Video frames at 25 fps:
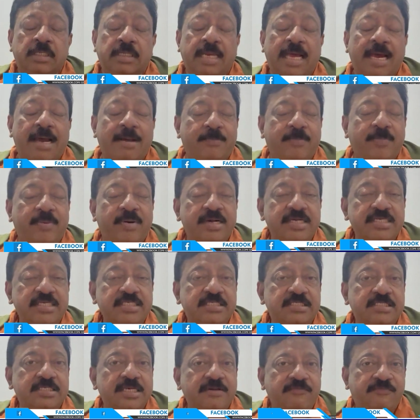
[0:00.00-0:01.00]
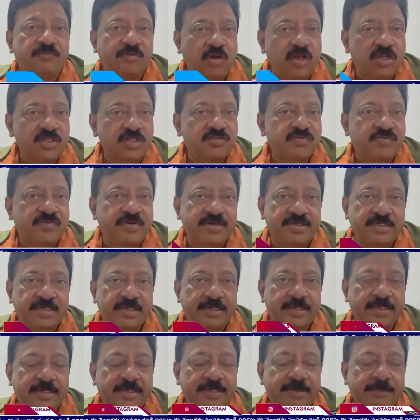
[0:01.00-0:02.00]
నా పర్సనల్ ఫిలాసఫీ
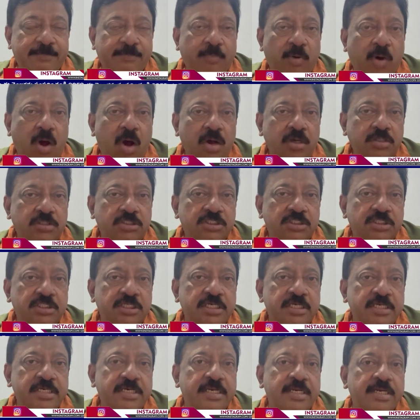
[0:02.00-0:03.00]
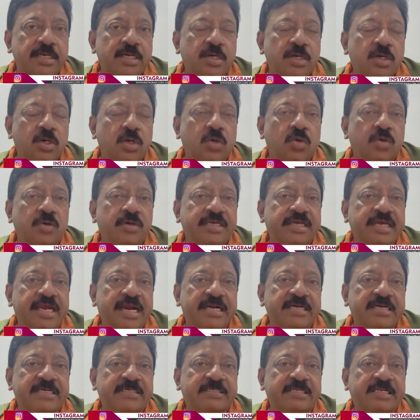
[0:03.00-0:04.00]
ఏంటంటే బాక్సింగ్ రింగ్లోకి
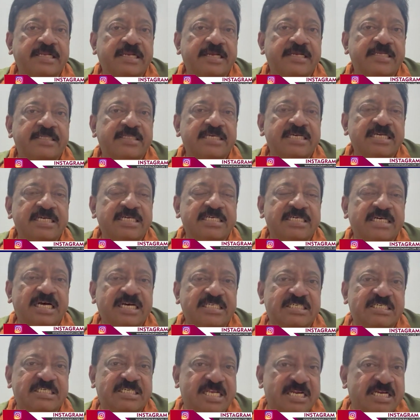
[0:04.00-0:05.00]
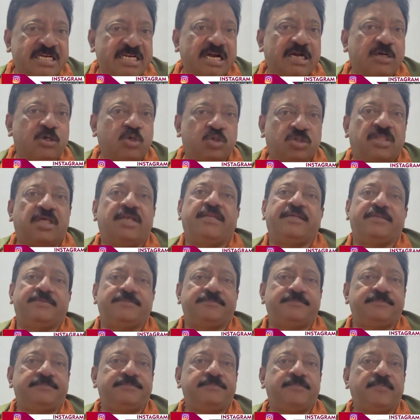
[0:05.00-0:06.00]
ఎంటర్ అయితే గట్టిగా కొట్టాలి
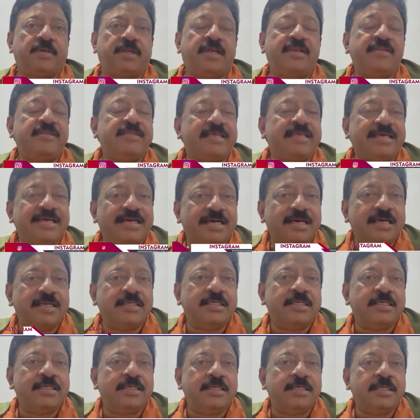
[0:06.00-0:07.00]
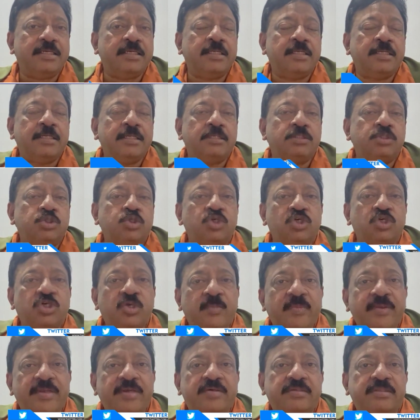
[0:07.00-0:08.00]
అంతేగాని
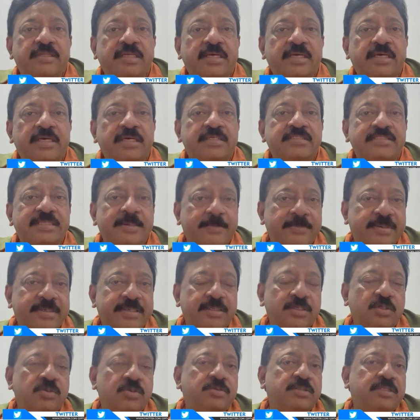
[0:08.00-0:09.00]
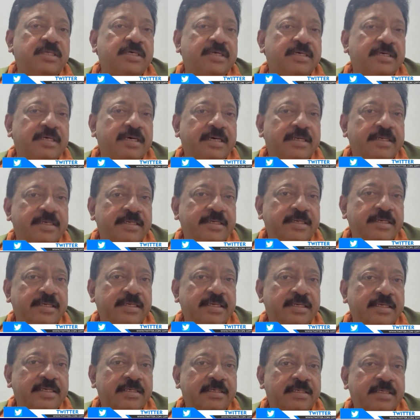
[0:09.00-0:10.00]
జుట్టు పీకుతా చెంపగిల్లుతా అనే
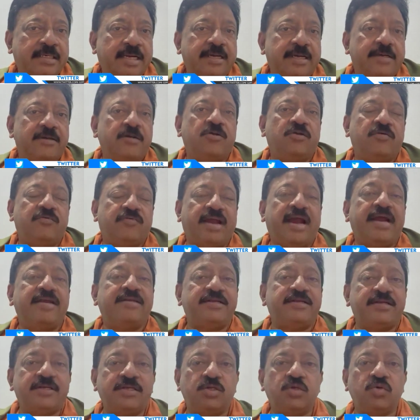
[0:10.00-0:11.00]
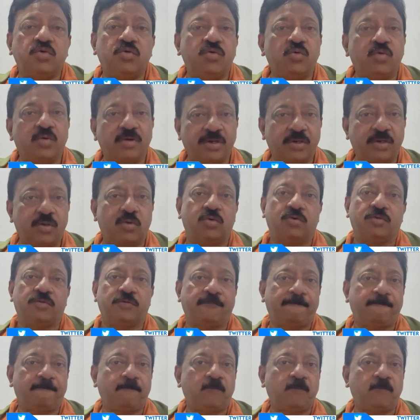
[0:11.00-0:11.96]
కైండ్ ఆఫ్ యాటిట్యూడ్ ఉండకూడదు